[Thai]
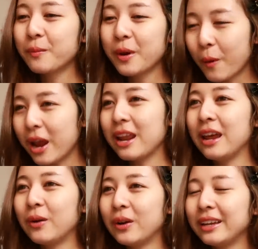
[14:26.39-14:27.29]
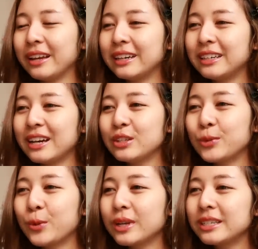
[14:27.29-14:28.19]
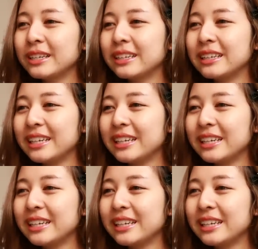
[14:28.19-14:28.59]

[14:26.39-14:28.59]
ไม่ไหวแล้วอะไรเงี้ยคือถ้าสมมติว่าจริง